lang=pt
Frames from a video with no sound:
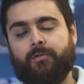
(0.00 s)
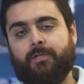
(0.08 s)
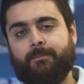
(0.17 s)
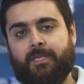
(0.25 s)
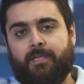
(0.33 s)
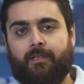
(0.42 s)

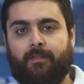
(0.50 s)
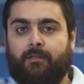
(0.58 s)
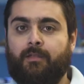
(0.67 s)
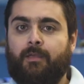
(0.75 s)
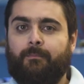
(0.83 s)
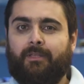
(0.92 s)
cloramina,
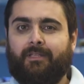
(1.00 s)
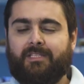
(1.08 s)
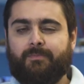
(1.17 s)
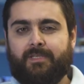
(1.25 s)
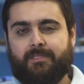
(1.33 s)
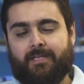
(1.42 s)
metais
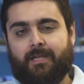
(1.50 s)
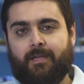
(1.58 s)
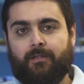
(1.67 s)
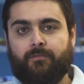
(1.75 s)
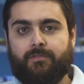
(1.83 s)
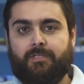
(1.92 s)

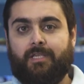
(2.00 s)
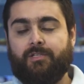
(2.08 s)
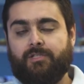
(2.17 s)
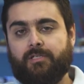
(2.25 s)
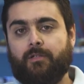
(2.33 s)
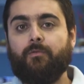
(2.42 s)
pesados e a
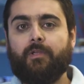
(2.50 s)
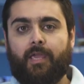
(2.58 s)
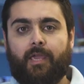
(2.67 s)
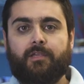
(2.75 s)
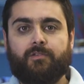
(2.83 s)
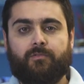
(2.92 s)
gente não
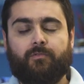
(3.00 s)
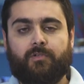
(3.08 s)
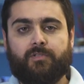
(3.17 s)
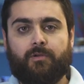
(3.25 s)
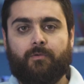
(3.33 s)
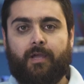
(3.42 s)
quer isso no
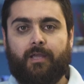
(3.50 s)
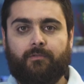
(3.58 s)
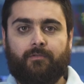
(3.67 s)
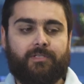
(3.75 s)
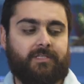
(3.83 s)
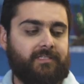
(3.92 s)
nosso aquário.
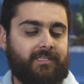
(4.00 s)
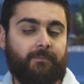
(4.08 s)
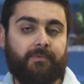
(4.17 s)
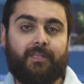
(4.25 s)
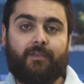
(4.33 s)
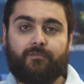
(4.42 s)
Então a gente
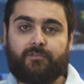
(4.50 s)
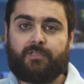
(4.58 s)
sempre deve